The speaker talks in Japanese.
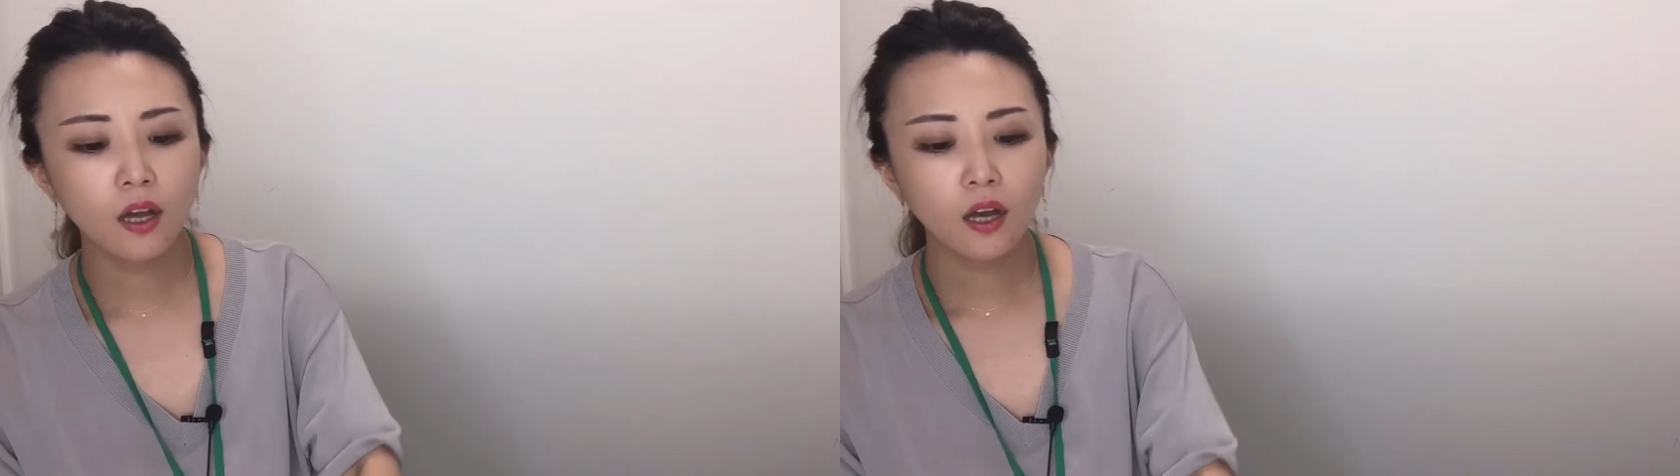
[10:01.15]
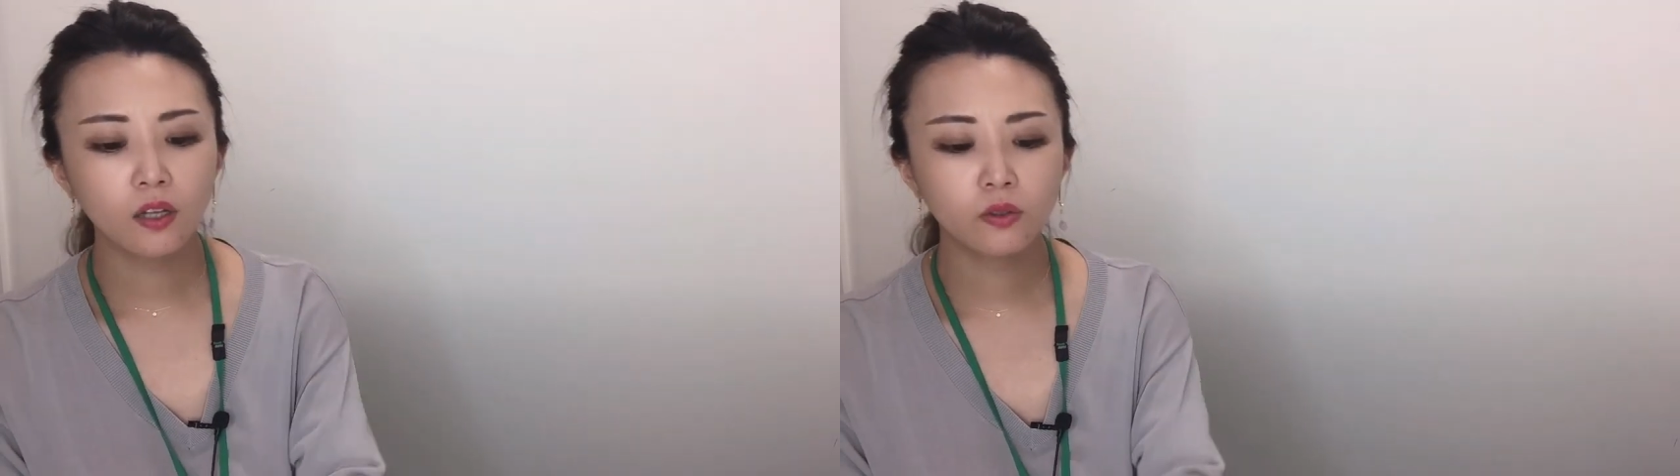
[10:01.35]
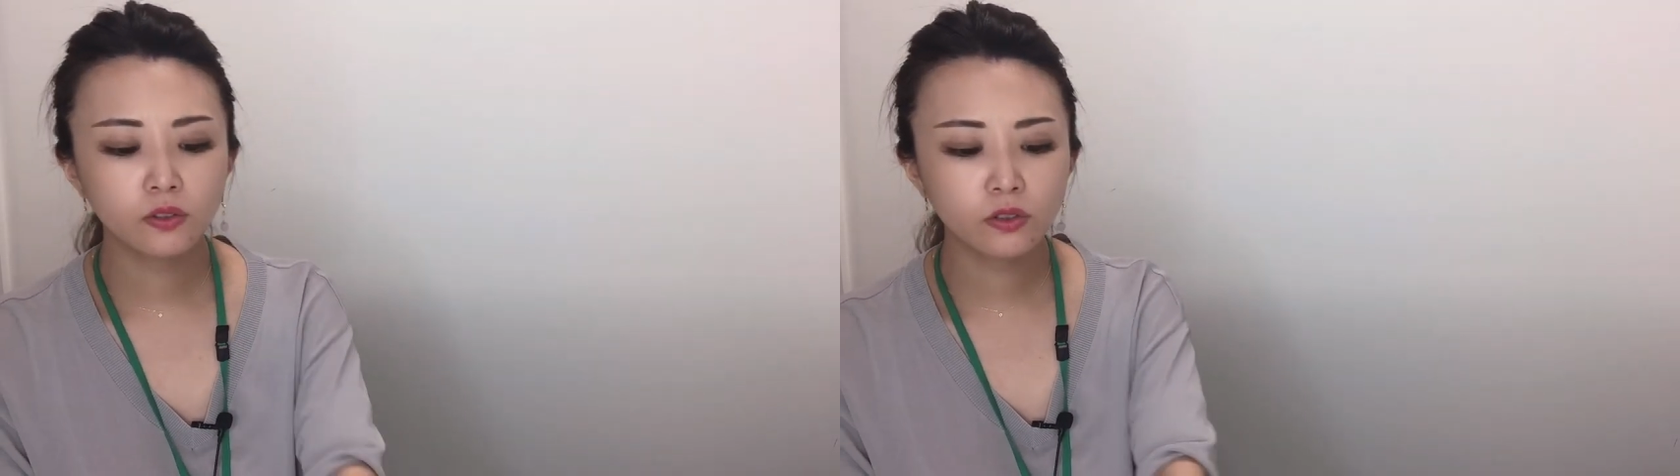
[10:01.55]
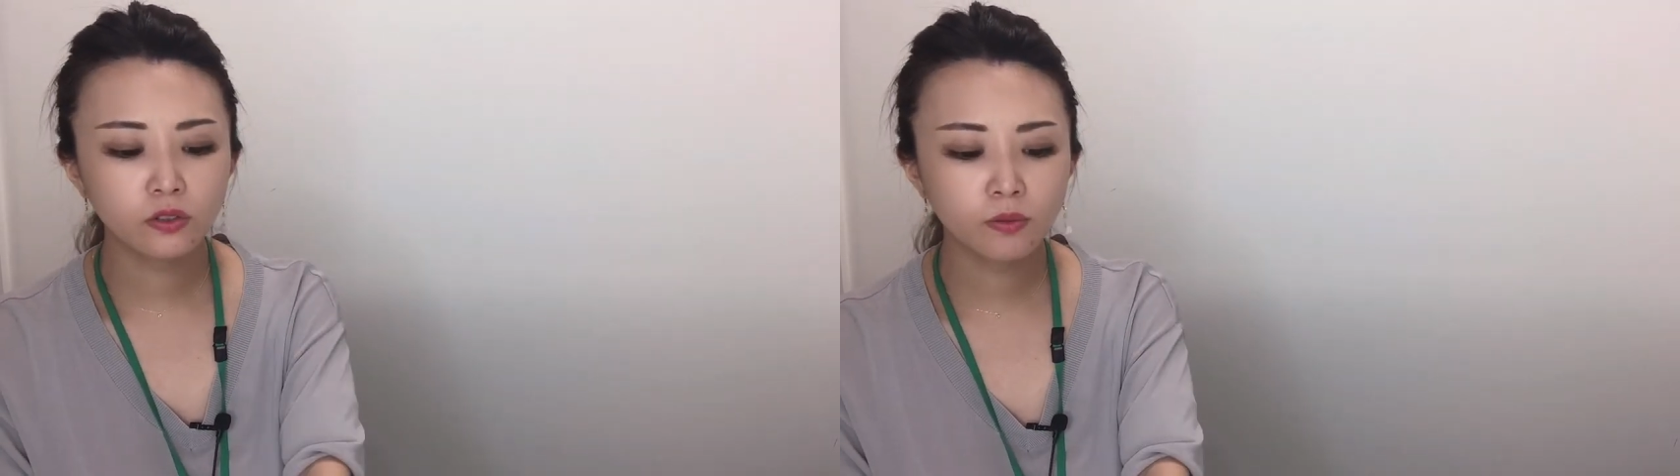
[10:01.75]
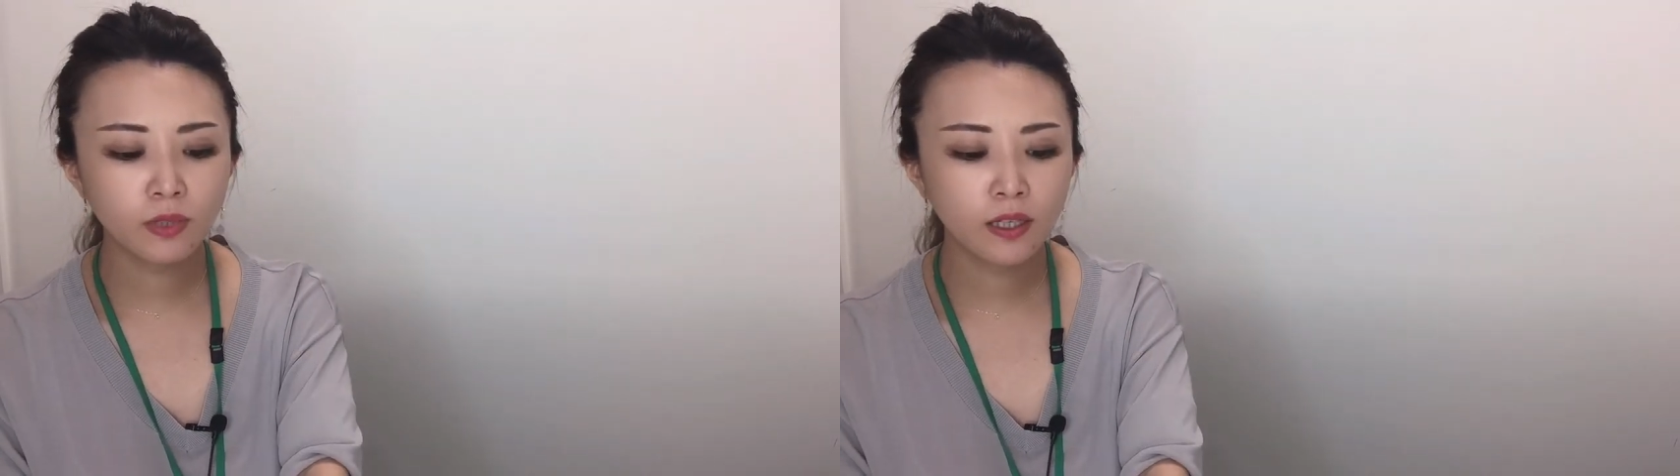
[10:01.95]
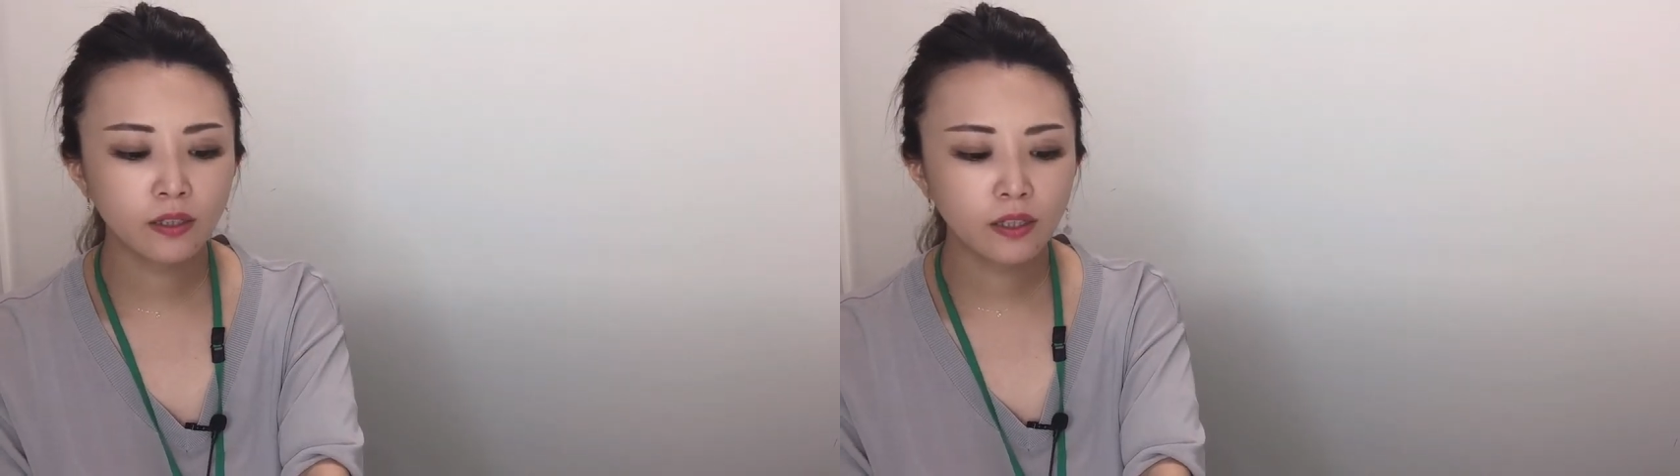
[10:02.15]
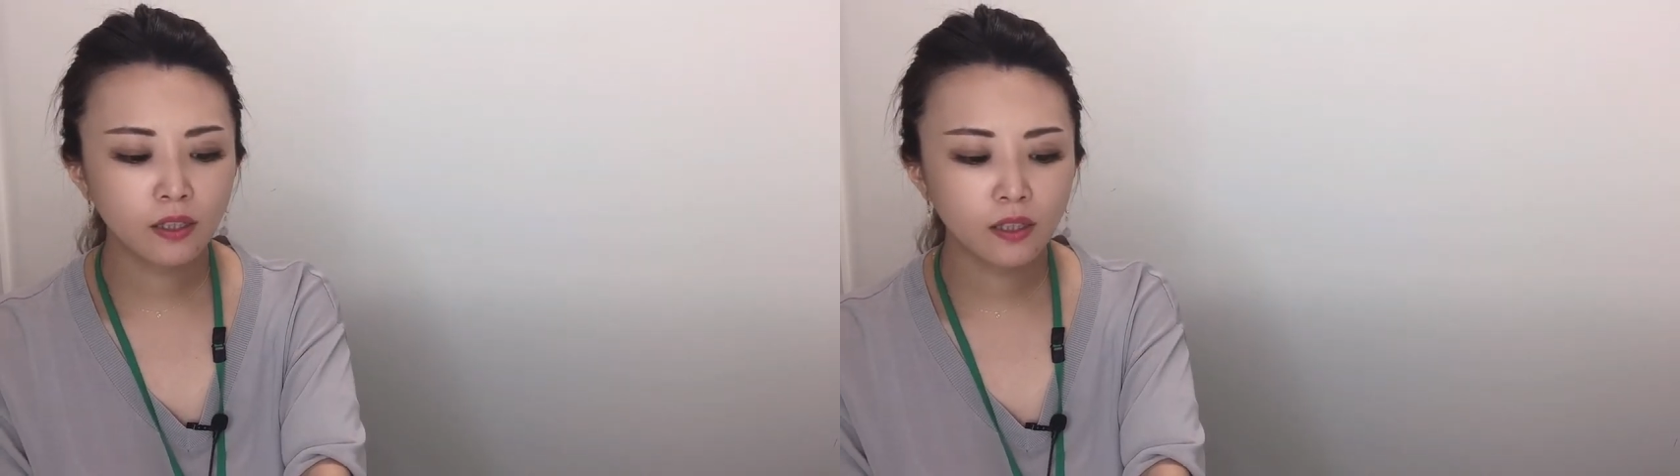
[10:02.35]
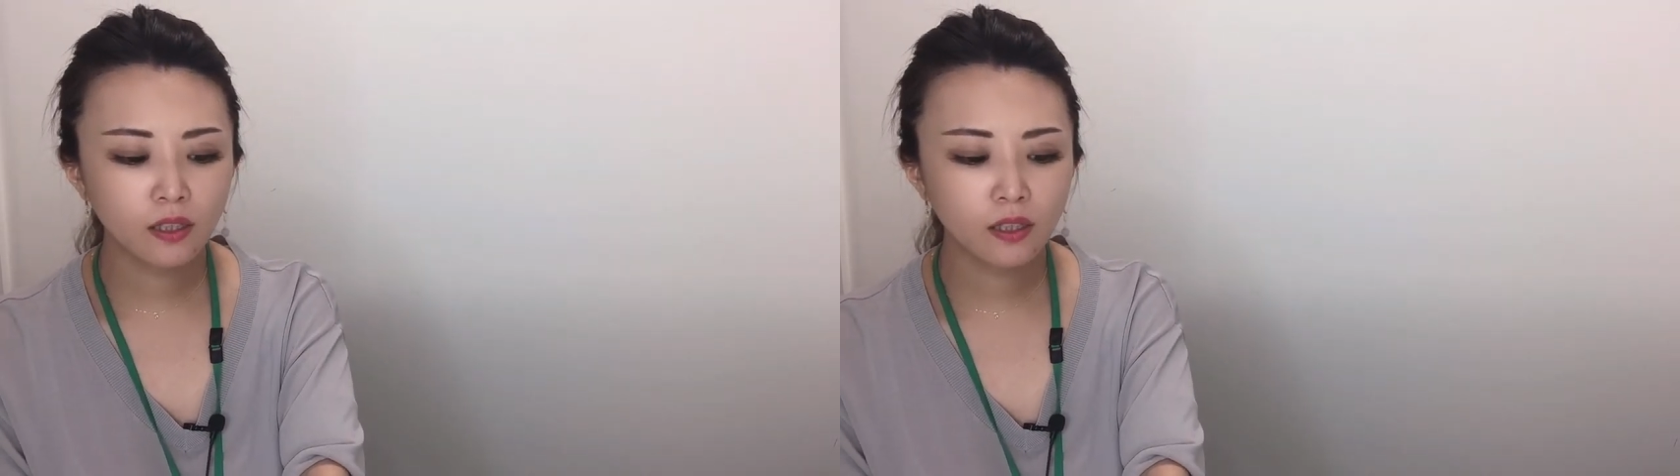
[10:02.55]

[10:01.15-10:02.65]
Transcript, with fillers: あのずっと前に